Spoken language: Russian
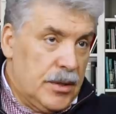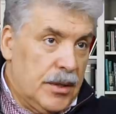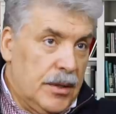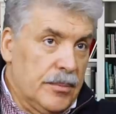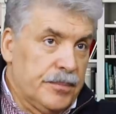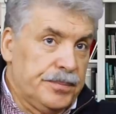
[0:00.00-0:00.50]

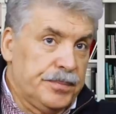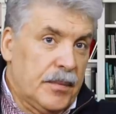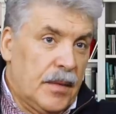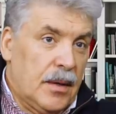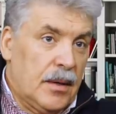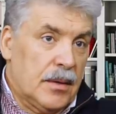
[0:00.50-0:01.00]
таким,
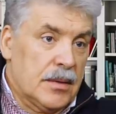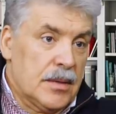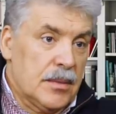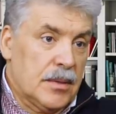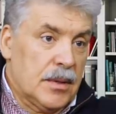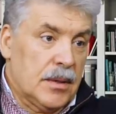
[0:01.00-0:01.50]
э,
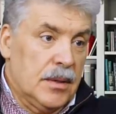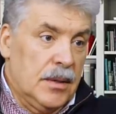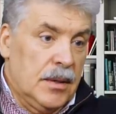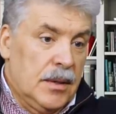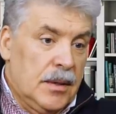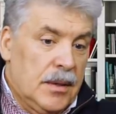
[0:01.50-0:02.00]
скажем так,
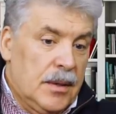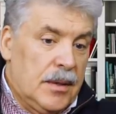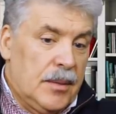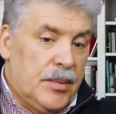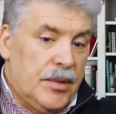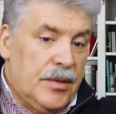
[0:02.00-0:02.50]

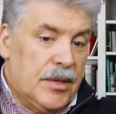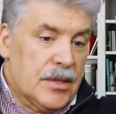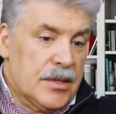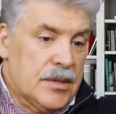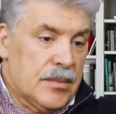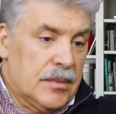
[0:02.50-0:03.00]

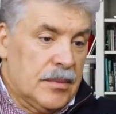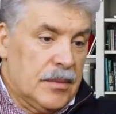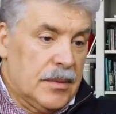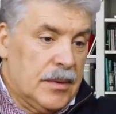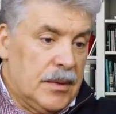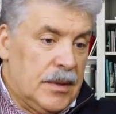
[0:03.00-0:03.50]

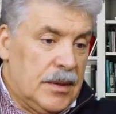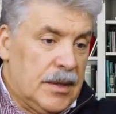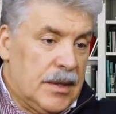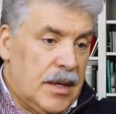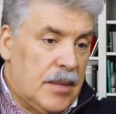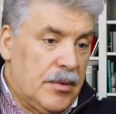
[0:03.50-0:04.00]
приверженцем
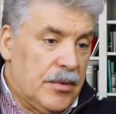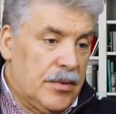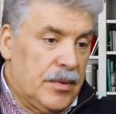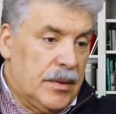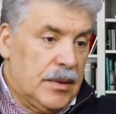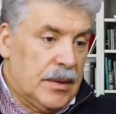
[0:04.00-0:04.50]
храмов
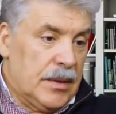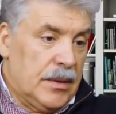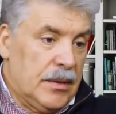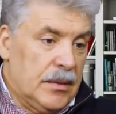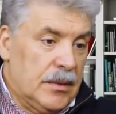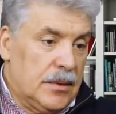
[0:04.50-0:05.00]

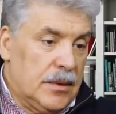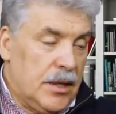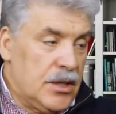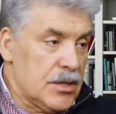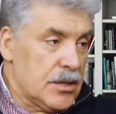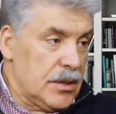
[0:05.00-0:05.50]

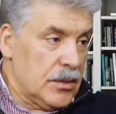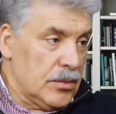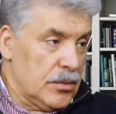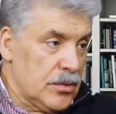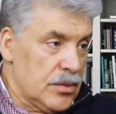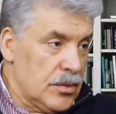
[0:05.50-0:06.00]
греческих.
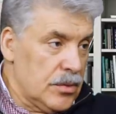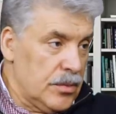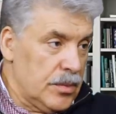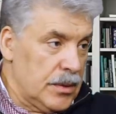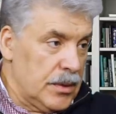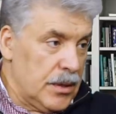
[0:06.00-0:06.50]
Он очень
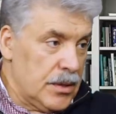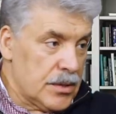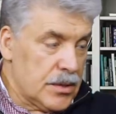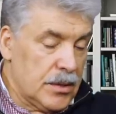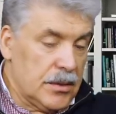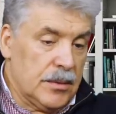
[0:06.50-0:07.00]
любит
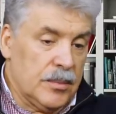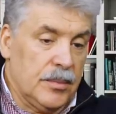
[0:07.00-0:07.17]
греческое